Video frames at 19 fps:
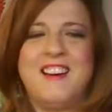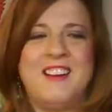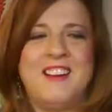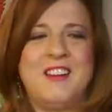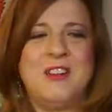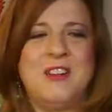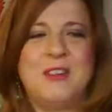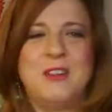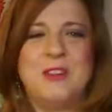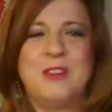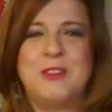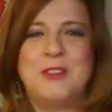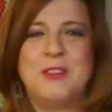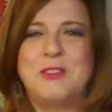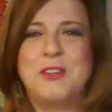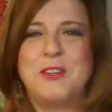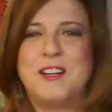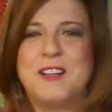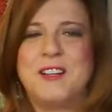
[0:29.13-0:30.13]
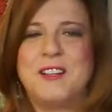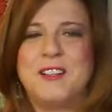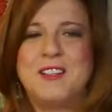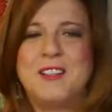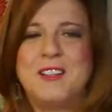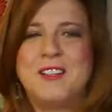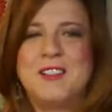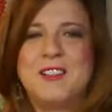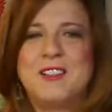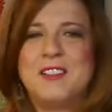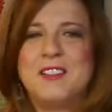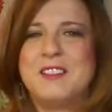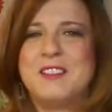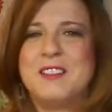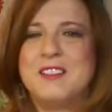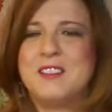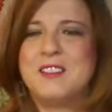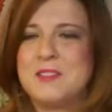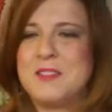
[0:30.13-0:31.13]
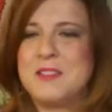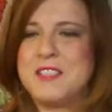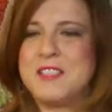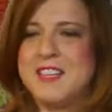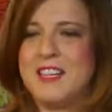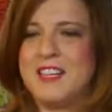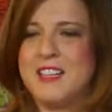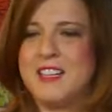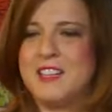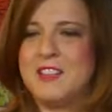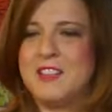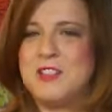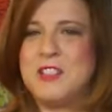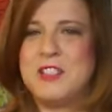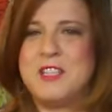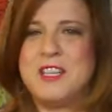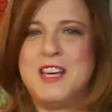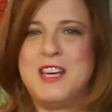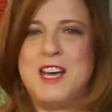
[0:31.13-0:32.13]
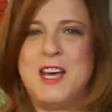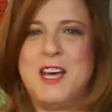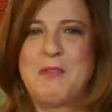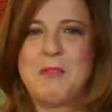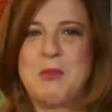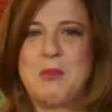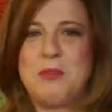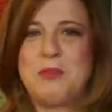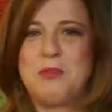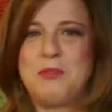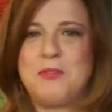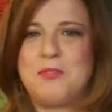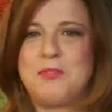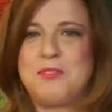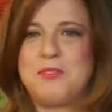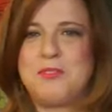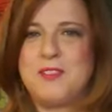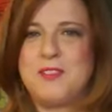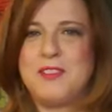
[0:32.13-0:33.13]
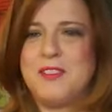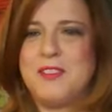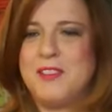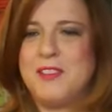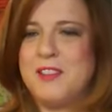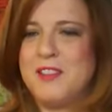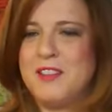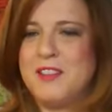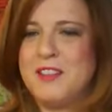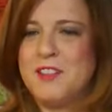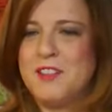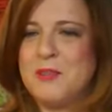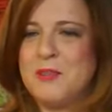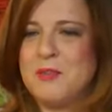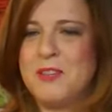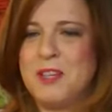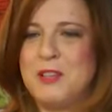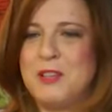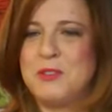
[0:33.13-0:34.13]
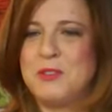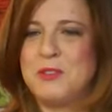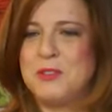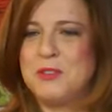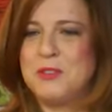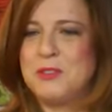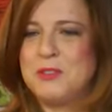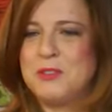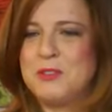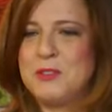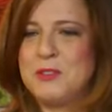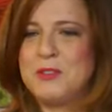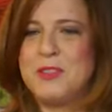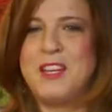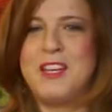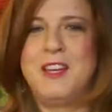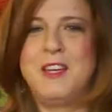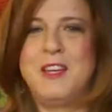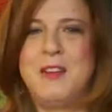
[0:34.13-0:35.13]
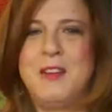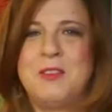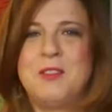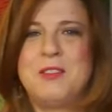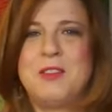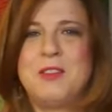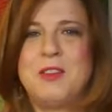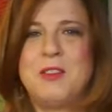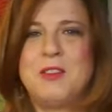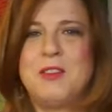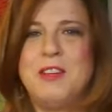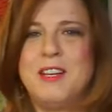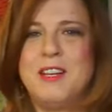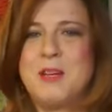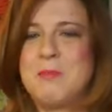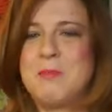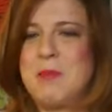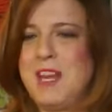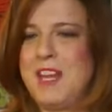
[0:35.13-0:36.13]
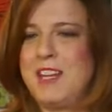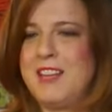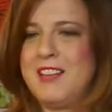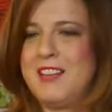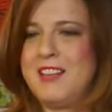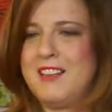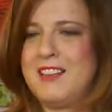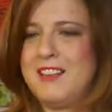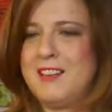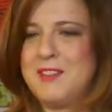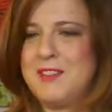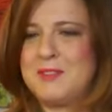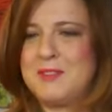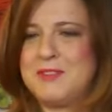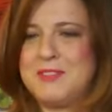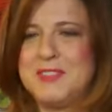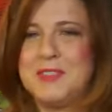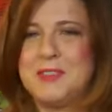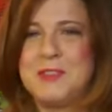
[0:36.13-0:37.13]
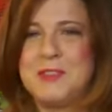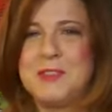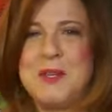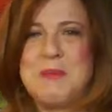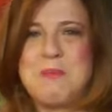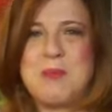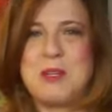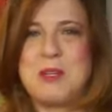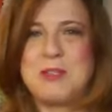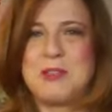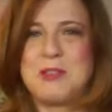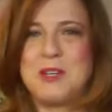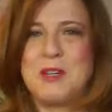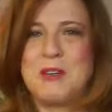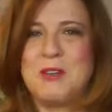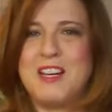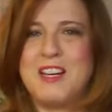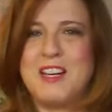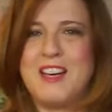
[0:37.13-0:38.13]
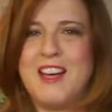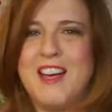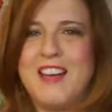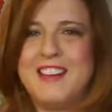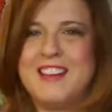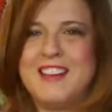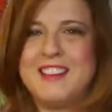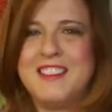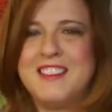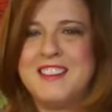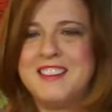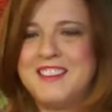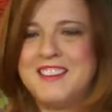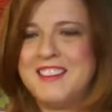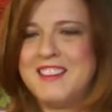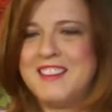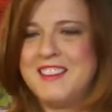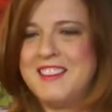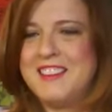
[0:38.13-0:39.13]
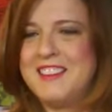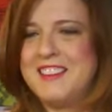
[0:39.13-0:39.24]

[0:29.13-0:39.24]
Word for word: Allora, mi sa che ci siamo, vedo dei collegamenti, vedo le persone collegate.